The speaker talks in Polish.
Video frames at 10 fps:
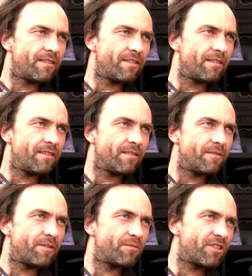E,
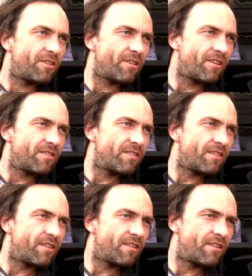wiem, że
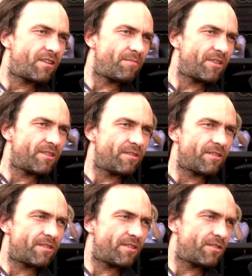komedię
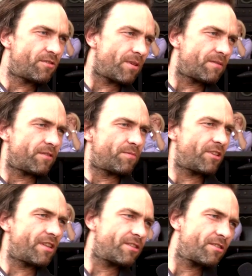jest dosyć łatwo
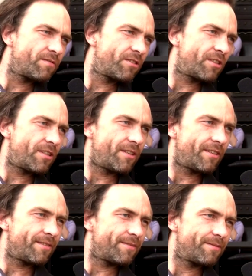sprzedać. Oczywiście
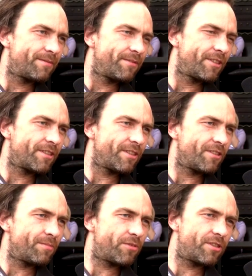nigdy nie
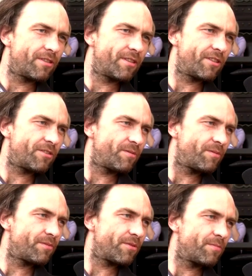dopuszczę do tego, żeby
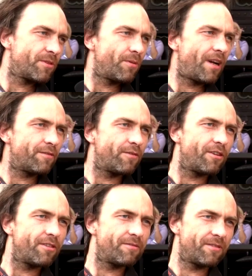mi było zbyt
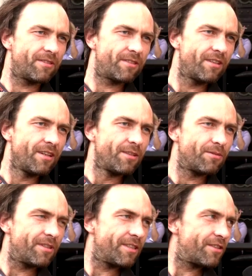łatwo, więc
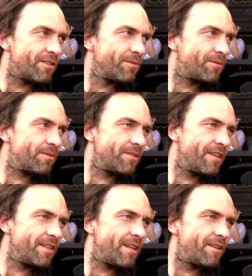tutaj też są
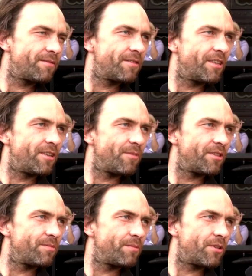utrudnienia. W tej
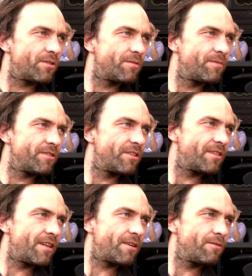komedii po prostu będę się
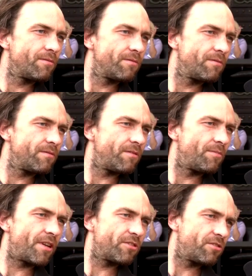starał
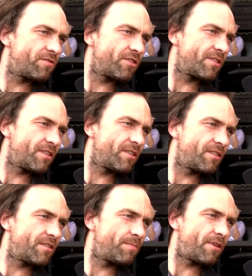obrazić
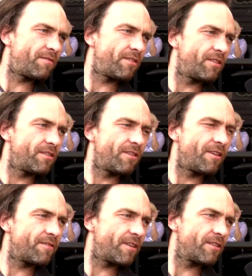wszystkich z prawej do
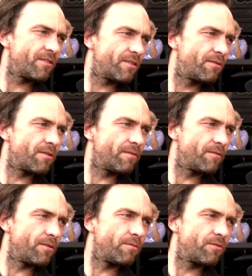lewej, z góry w
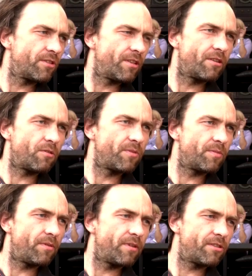dół, wszystkie grupy
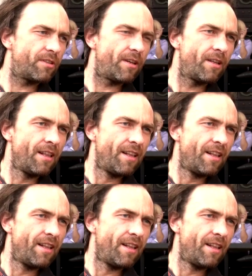społeczne,